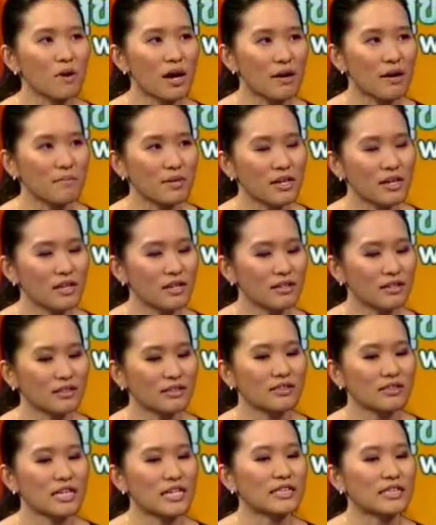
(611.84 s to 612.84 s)
มีกับว่ามี
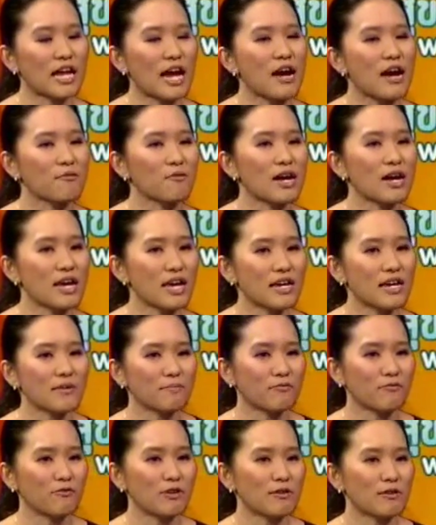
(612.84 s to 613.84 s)
ติดตามว่าเอ๊ะ
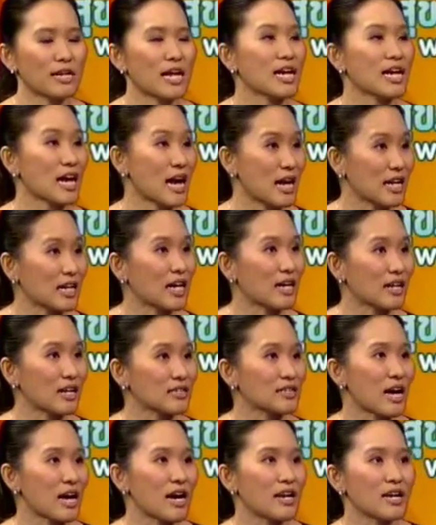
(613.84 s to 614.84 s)
วิทยาการการ
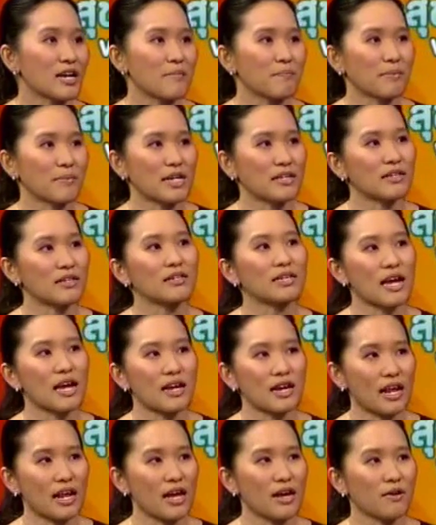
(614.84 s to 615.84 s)
รักษาเนี่ยไปถึงไหน
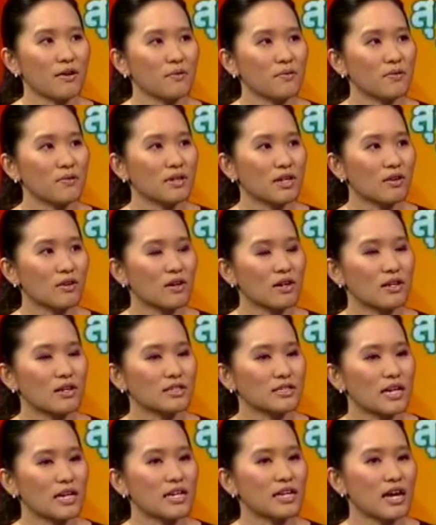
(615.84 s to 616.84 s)
แล้ว แล้วก็
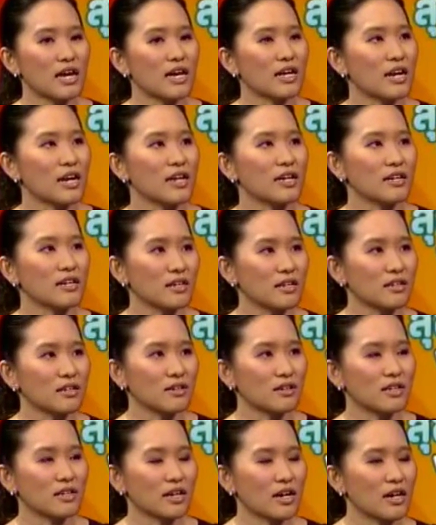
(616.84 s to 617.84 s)
ใช้ยาได้
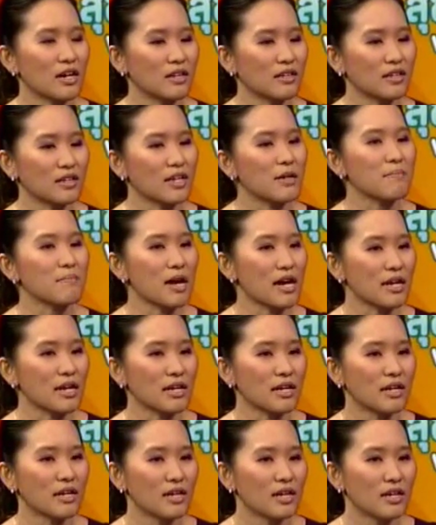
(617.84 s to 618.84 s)
ค่อนข้างดีไหม
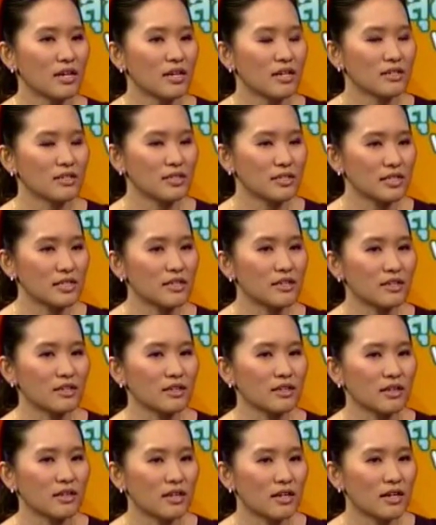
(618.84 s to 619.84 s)
จริ
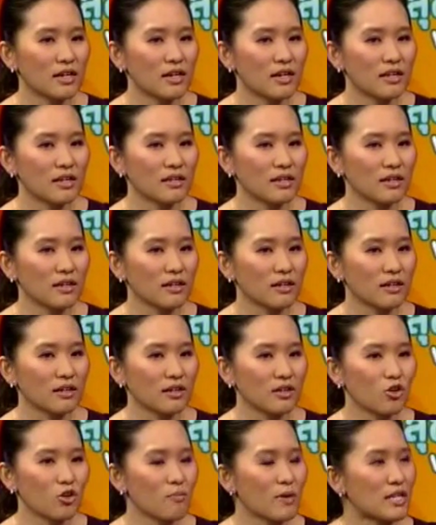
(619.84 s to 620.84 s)

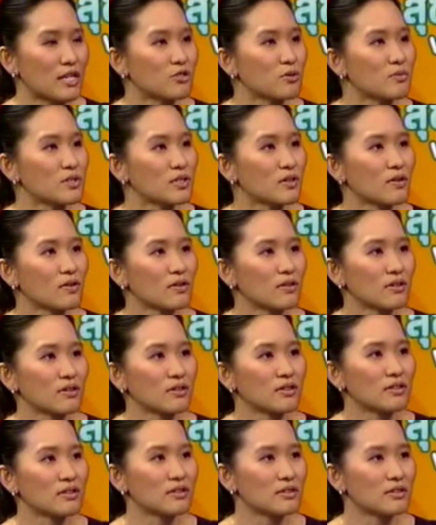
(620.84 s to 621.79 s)
งๆโรงพยาบาลชุมชน